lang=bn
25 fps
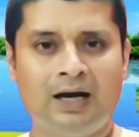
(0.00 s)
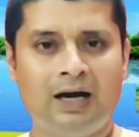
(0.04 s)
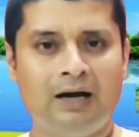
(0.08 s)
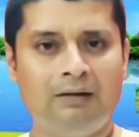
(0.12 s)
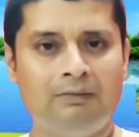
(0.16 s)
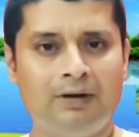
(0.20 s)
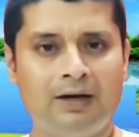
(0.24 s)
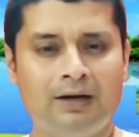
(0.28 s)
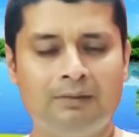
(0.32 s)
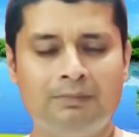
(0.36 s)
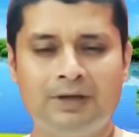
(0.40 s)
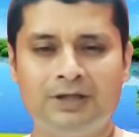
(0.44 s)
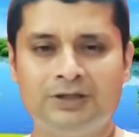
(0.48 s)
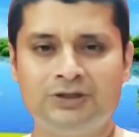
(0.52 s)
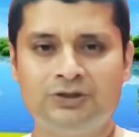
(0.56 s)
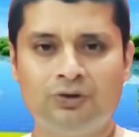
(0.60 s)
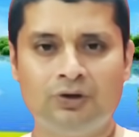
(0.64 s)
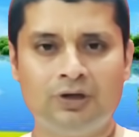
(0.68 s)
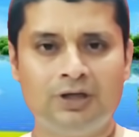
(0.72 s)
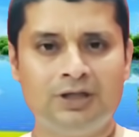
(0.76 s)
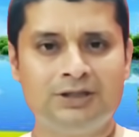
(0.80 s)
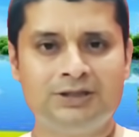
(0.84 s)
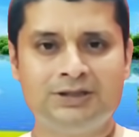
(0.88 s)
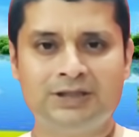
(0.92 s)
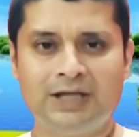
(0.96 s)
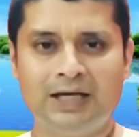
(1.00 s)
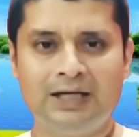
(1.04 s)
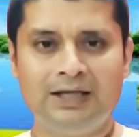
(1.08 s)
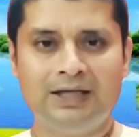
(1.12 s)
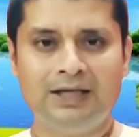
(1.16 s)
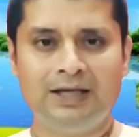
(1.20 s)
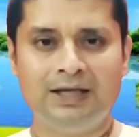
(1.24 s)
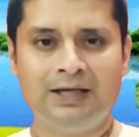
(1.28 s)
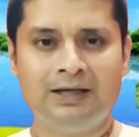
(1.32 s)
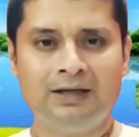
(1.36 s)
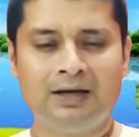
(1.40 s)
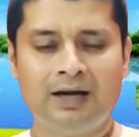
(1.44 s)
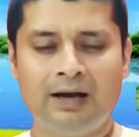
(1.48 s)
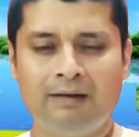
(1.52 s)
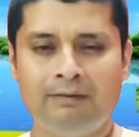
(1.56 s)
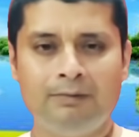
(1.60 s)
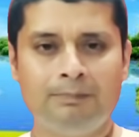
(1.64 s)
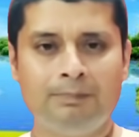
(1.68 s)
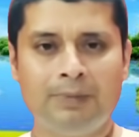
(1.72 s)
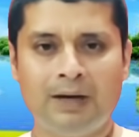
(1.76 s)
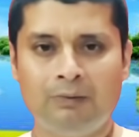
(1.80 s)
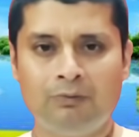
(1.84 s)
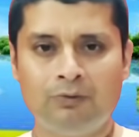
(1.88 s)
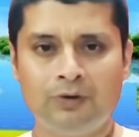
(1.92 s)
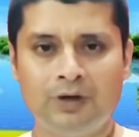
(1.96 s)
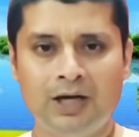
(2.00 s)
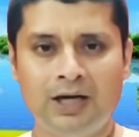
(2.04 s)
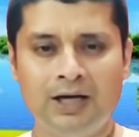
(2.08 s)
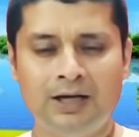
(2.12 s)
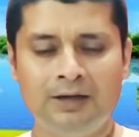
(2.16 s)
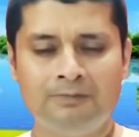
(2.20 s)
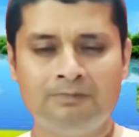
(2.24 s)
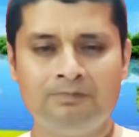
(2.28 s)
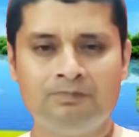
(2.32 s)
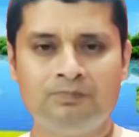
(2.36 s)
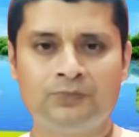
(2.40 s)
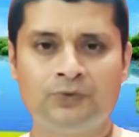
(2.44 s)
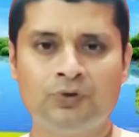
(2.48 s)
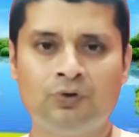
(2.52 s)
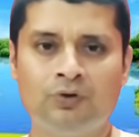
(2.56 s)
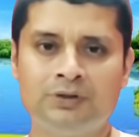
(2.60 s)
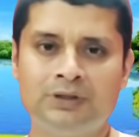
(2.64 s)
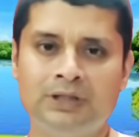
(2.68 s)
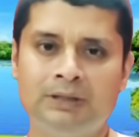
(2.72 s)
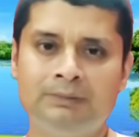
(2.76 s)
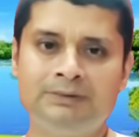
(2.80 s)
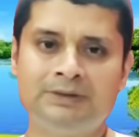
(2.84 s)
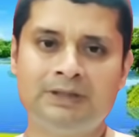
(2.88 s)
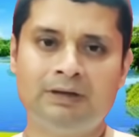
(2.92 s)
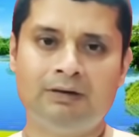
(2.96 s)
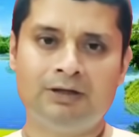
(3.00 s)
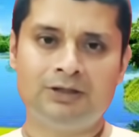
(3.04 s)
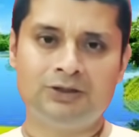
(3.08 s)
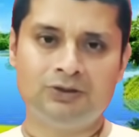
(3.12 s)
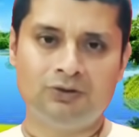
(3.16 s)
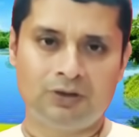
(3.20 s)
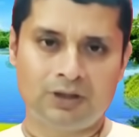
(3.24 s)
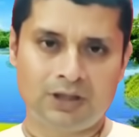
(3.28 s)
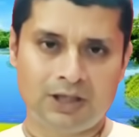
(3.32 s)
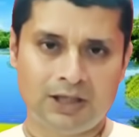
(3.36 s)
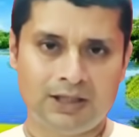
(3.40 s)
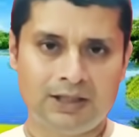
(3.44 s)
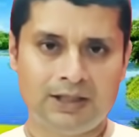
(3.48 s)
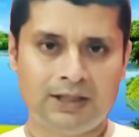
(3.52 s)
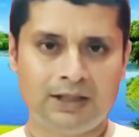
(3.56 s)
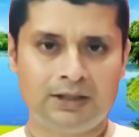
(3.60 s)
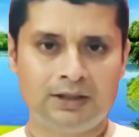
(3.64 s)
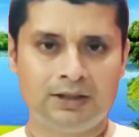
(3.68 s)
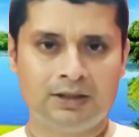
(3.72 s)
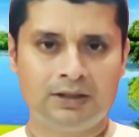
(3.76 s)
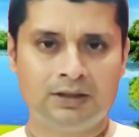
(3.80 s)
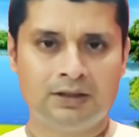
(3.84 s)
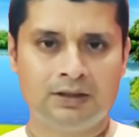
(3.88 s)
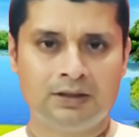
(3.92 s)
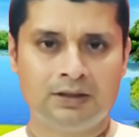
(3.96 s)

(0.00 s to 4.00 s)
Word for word: খাবার বা জল চাইলে আমি পাবো না অতএব চাওয়ার দরকার নেই